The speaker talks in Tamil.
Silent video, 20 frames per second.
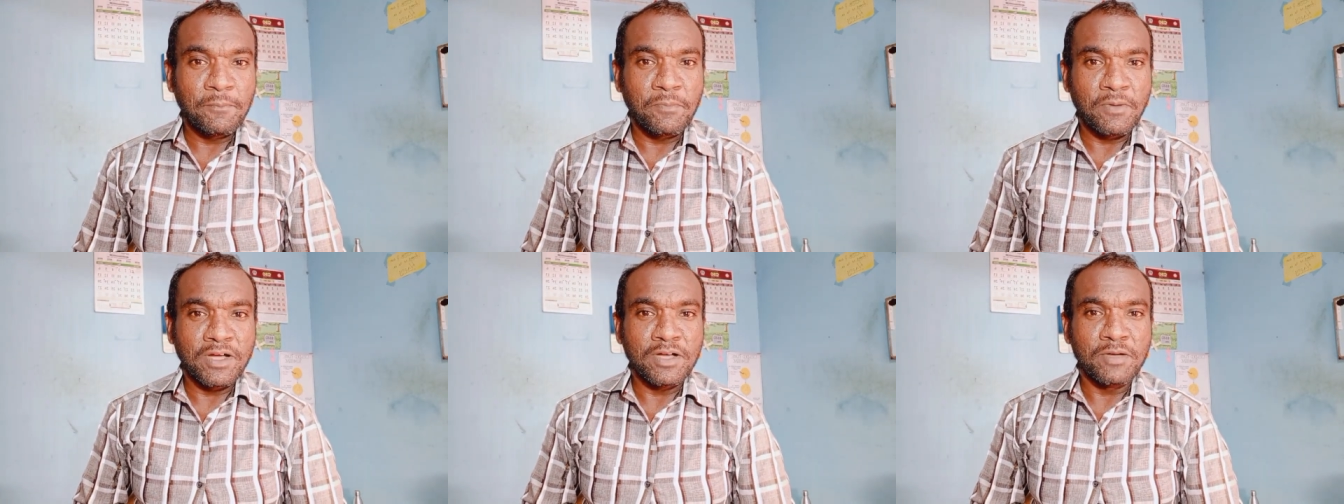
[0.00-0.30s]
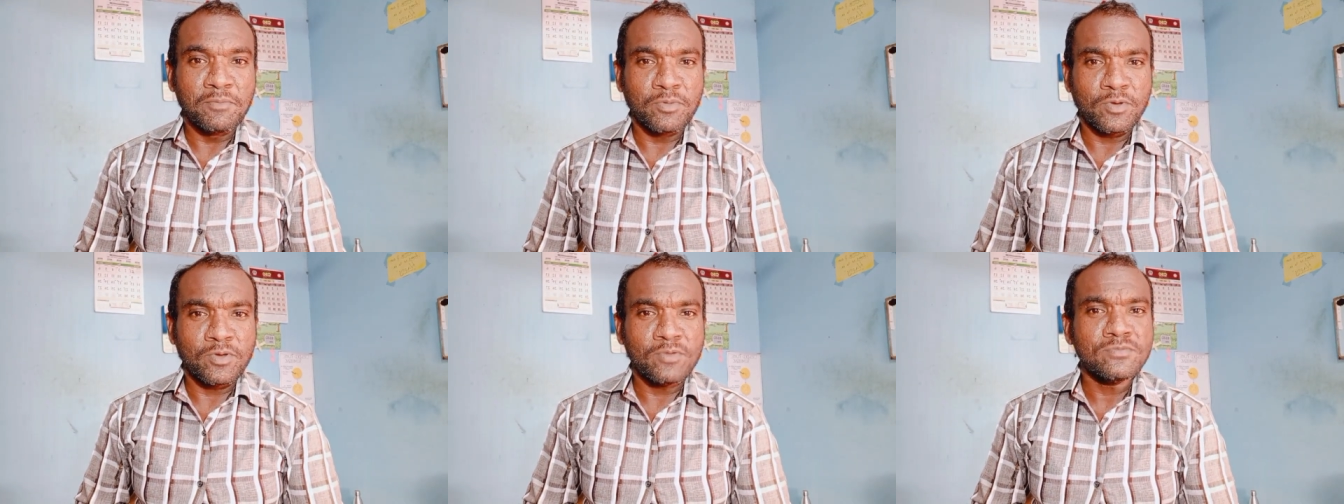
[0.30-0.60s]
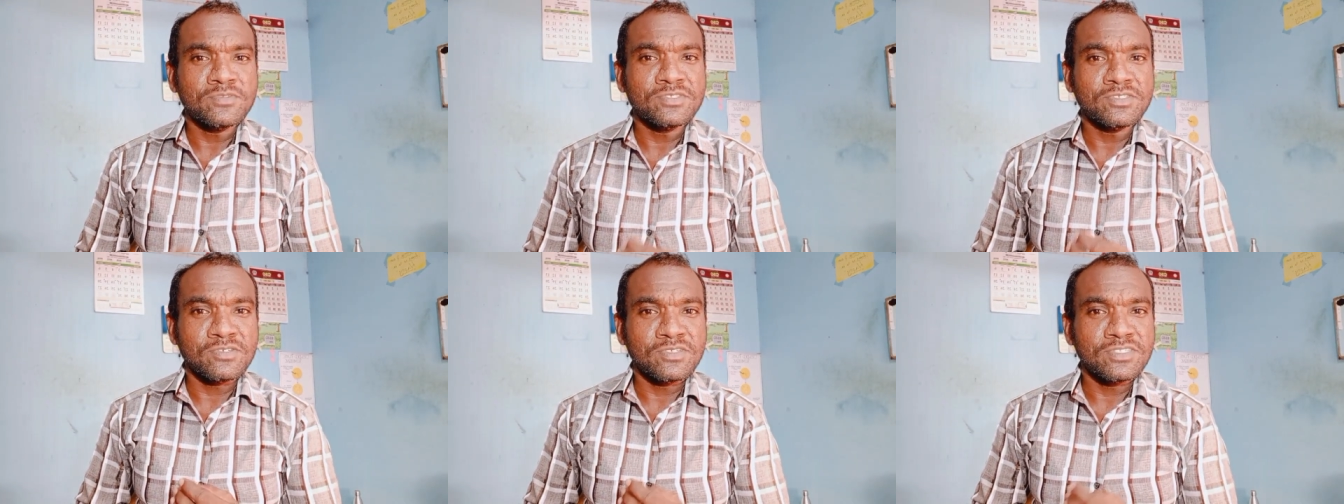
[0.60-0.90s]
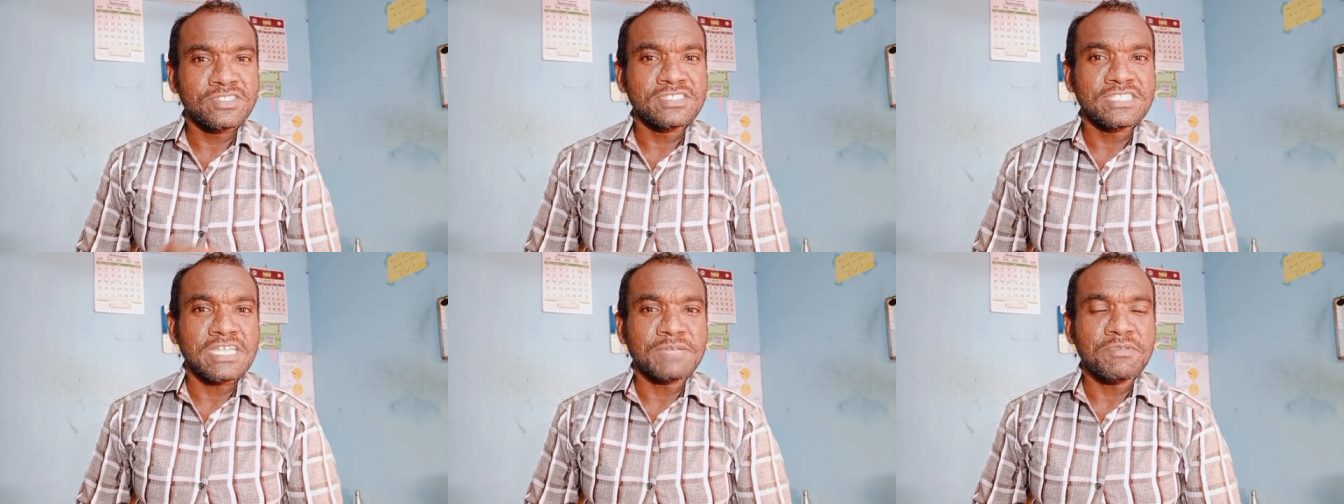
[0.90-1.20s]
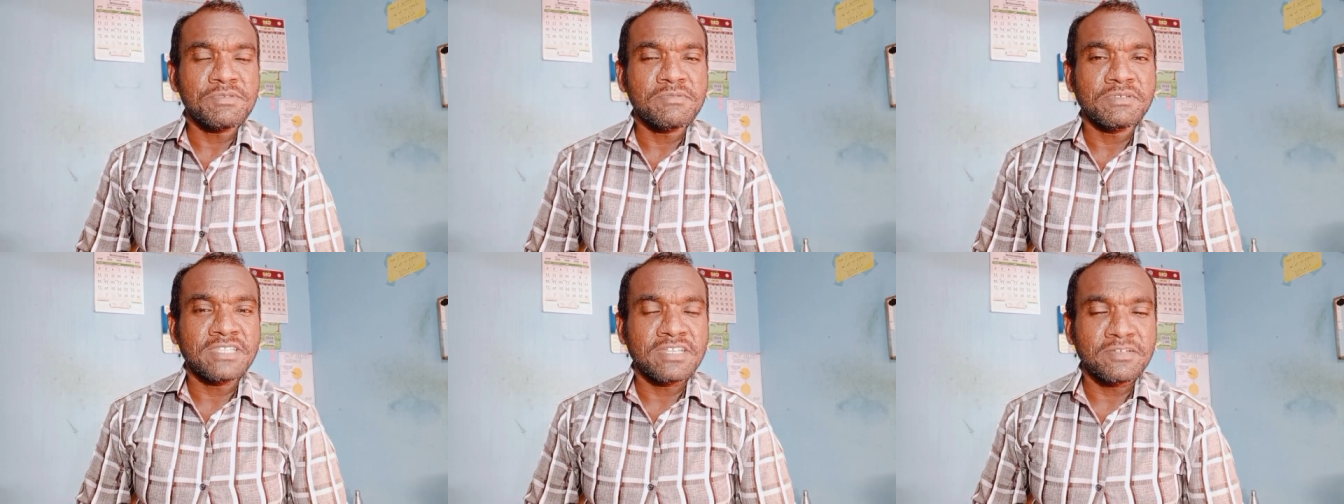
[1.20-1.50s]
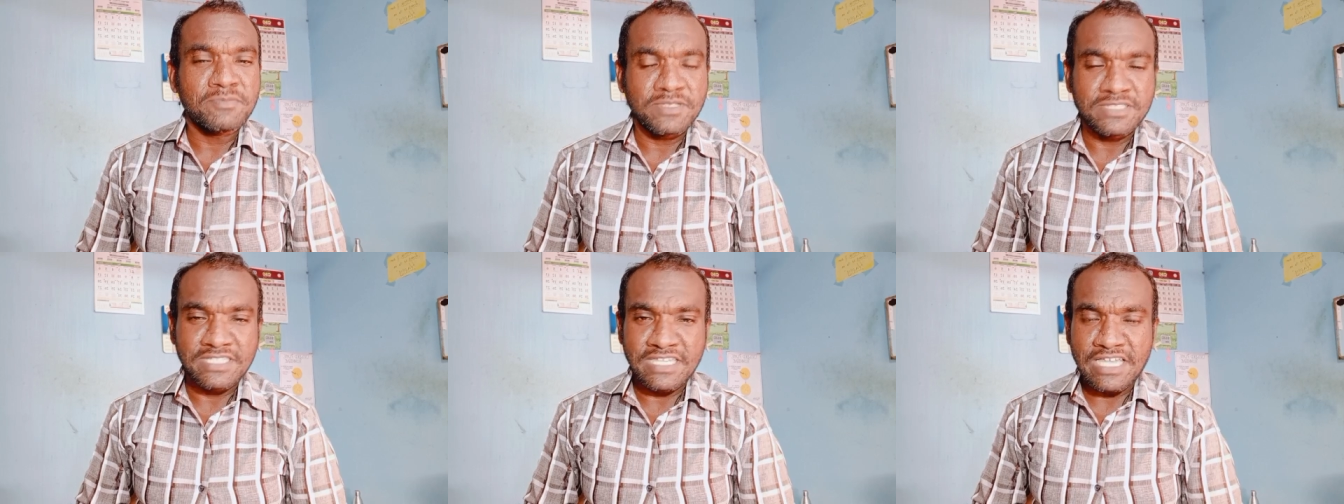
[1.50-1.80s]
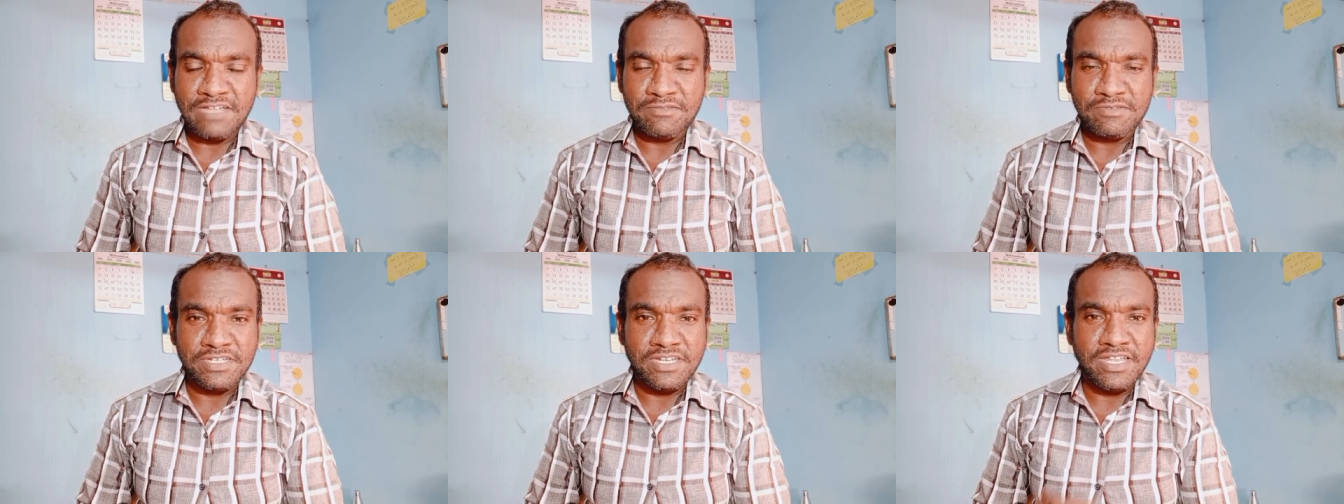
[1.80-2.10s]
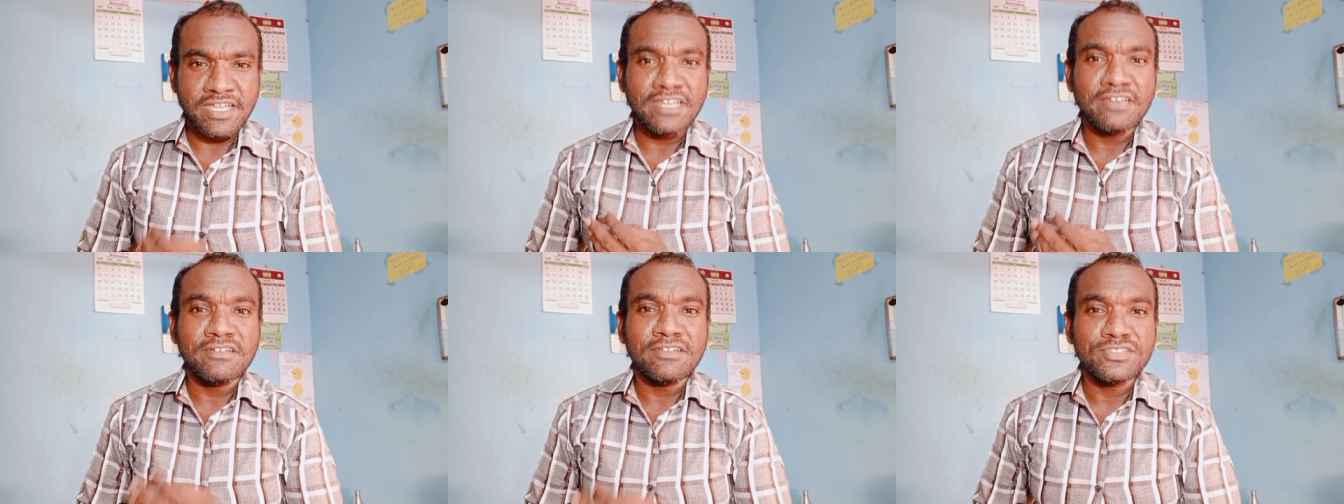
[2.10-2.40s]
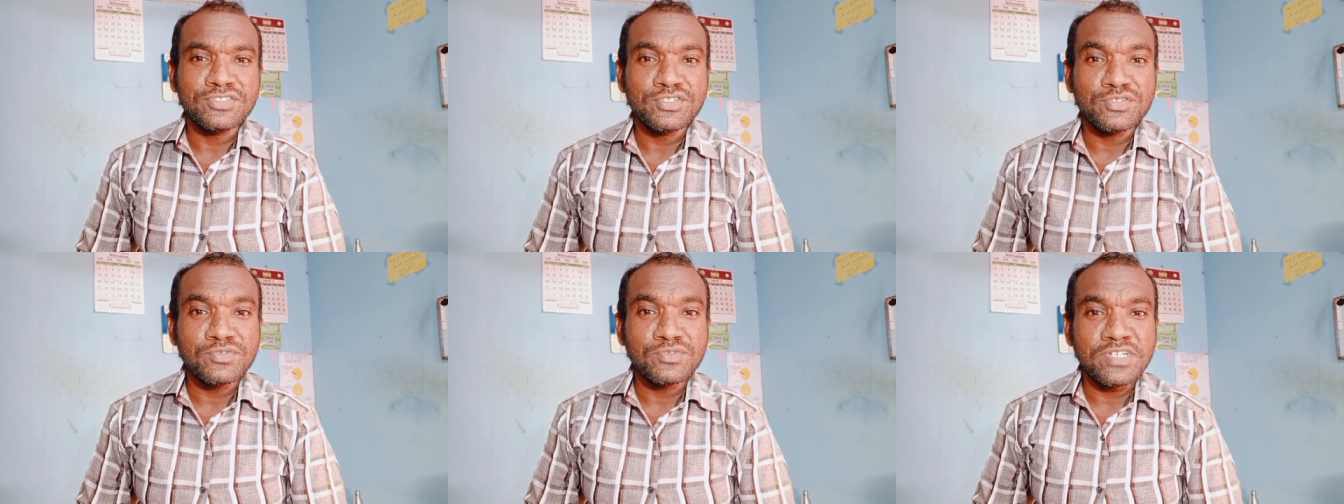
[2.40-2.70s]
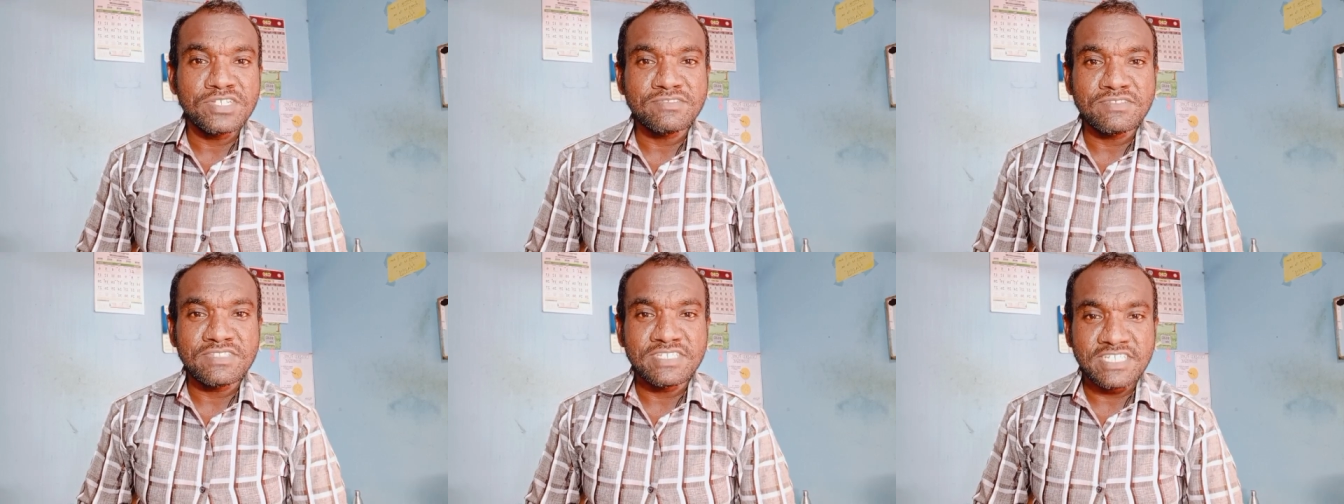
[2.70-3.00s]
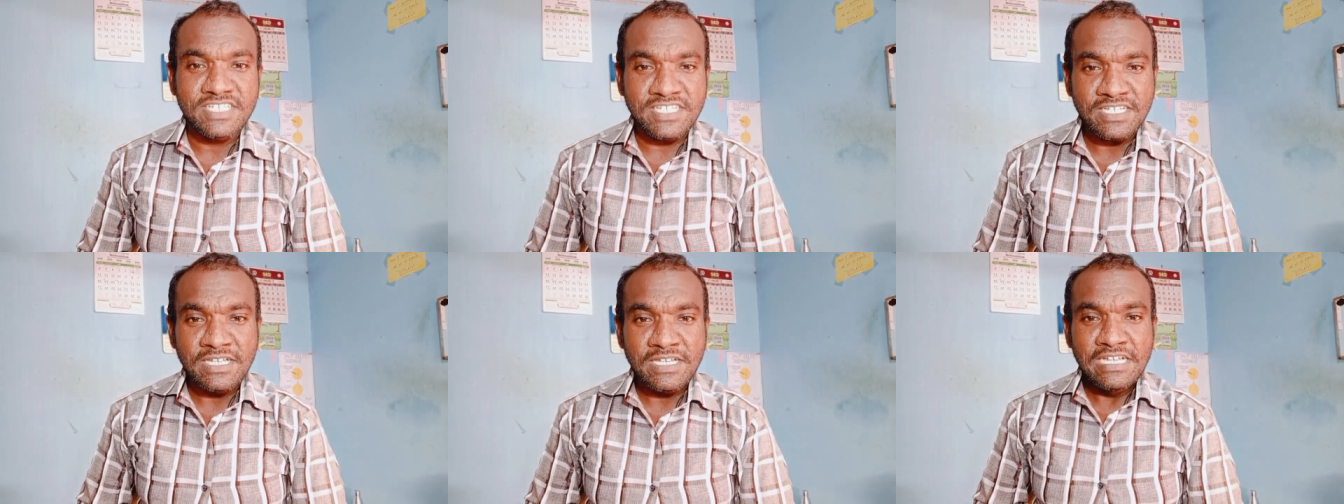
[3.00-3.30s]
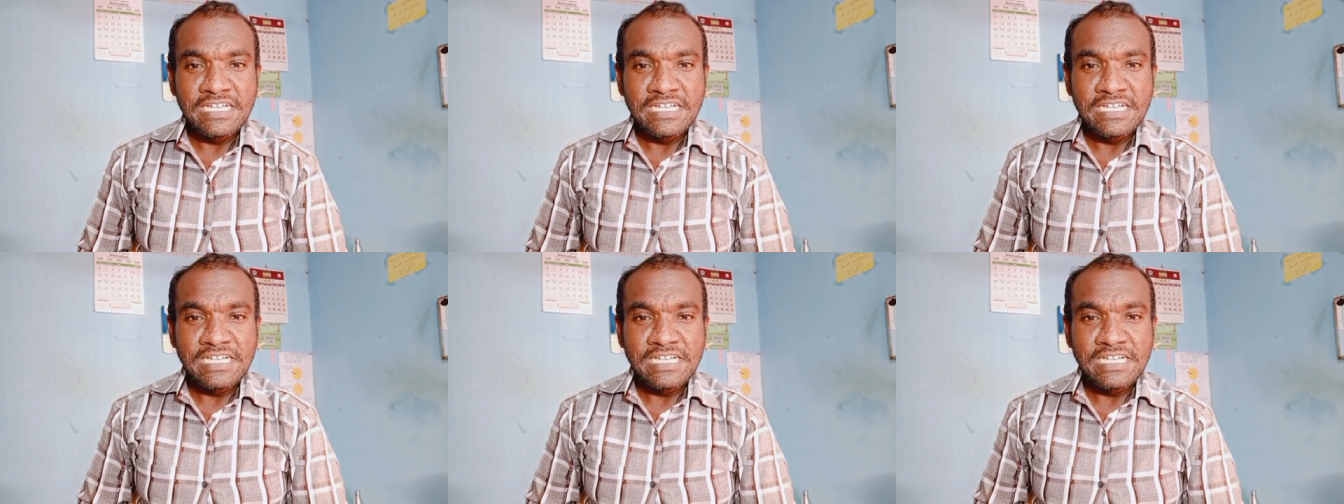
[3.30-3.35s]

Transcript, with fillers: பார்க்க போகிறோம் ஸோ இது சமீபத்தில் பார்த்தீங்க அப்படின்னா என்னுடைய ஸ்டூடெண்ட்ஸ் வந்துட்டு